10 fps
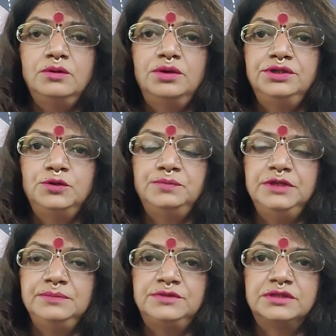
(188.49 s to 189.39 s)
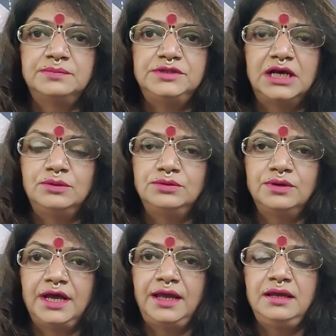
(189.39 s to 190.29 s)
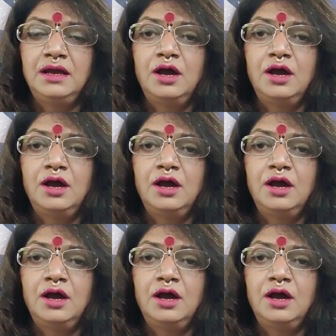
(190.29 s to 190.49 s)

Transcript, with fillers: और धूप दीप सब चालू तो है